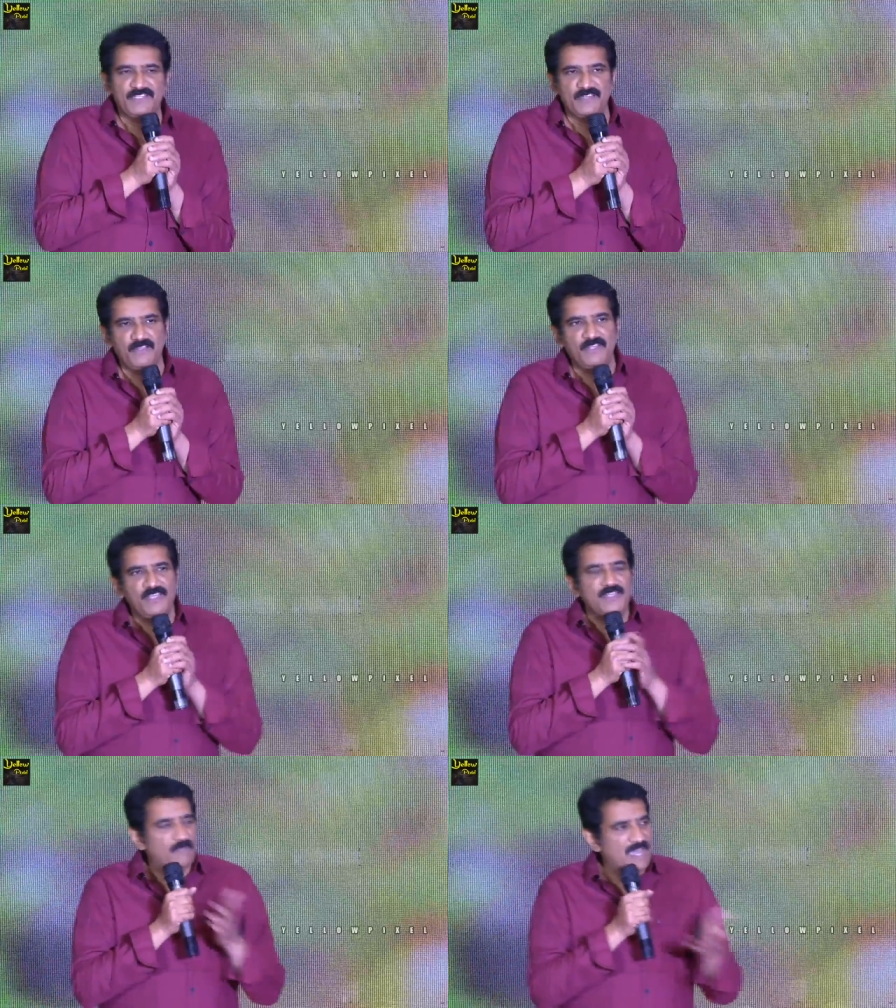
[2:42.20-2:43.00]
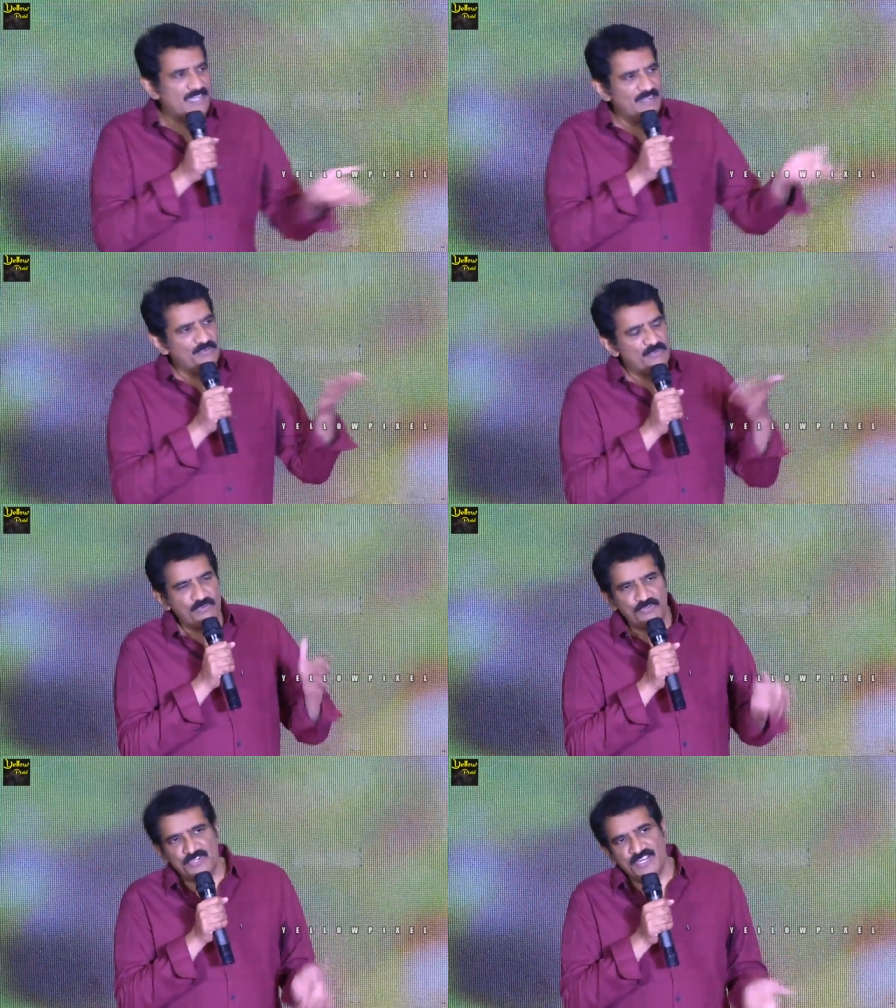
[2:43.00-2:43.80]
సీన్లో మాట్లాడుకుంటూ
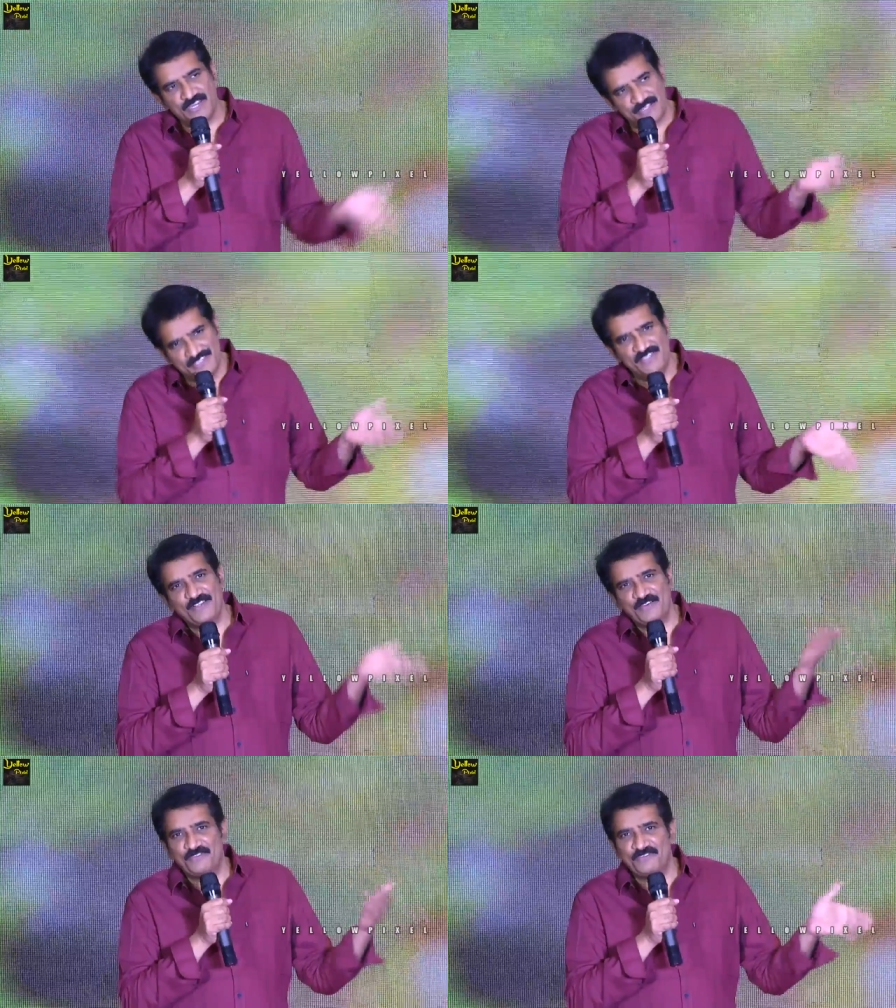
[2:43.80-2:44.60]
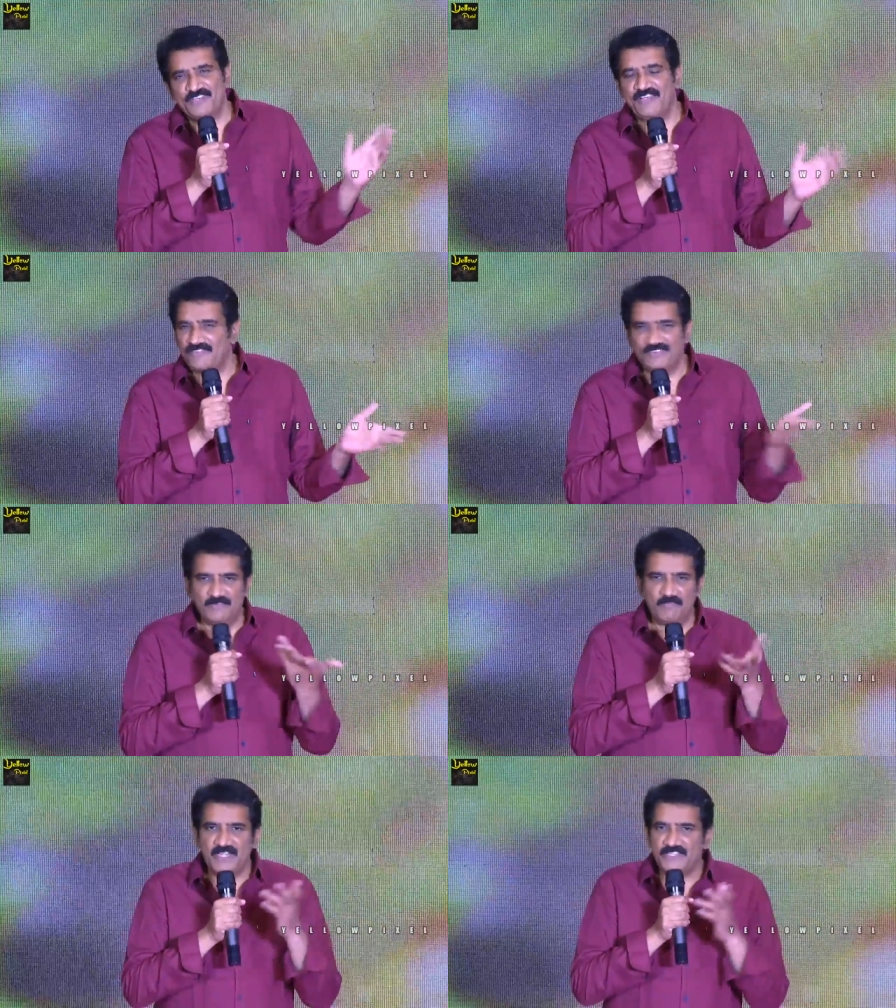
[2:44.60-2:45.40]
కూర్చున్నారు కానీ సీన్ జరుగుతుంటే వాళ్ళు
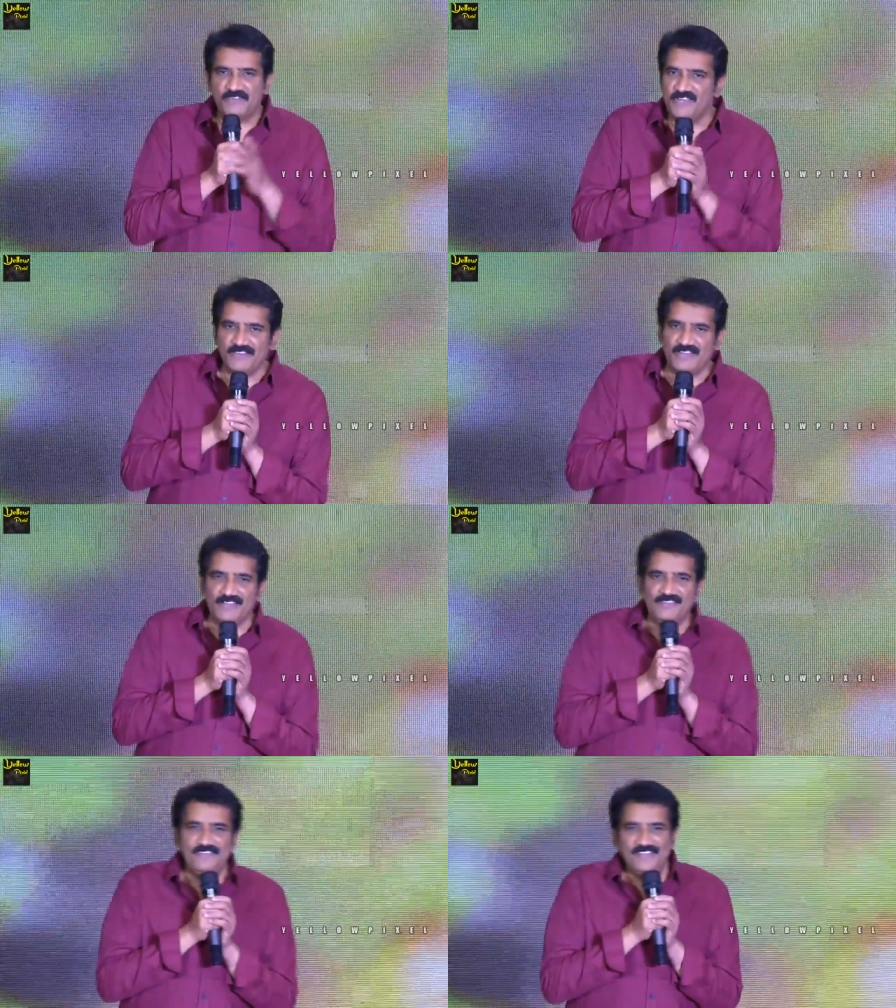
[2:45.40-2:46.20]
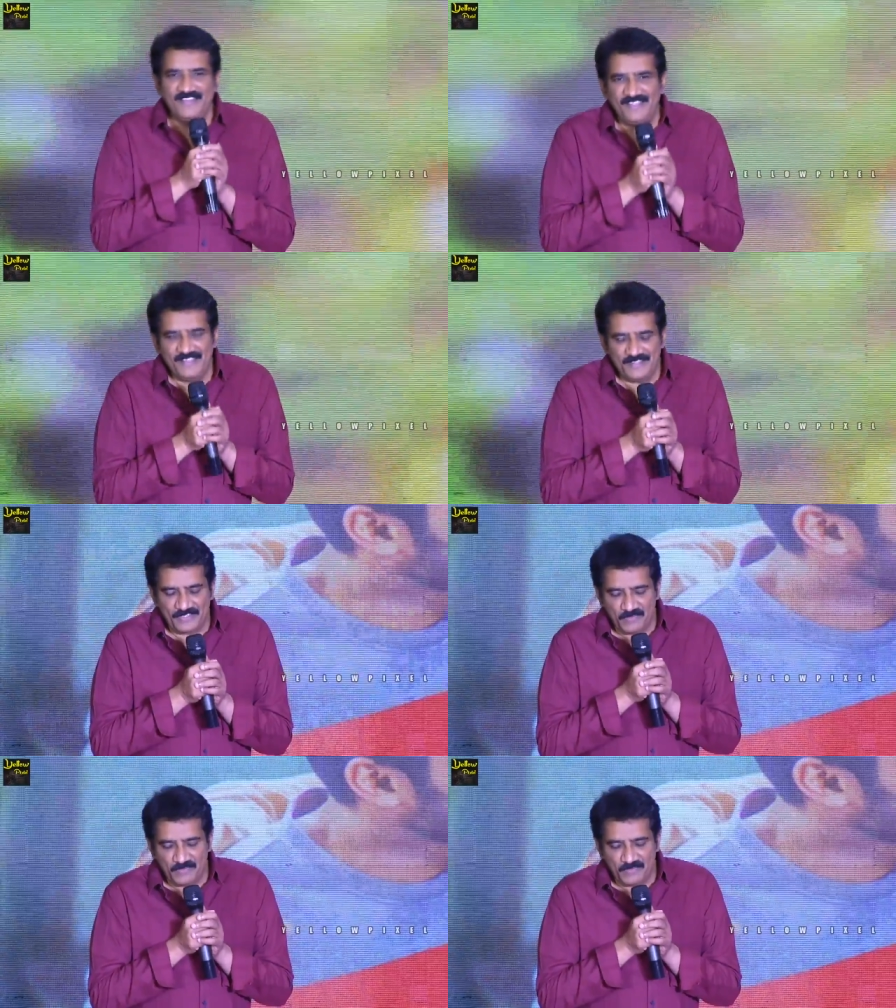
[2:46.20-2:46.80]
పట్టించుకునేవారు కాదు సో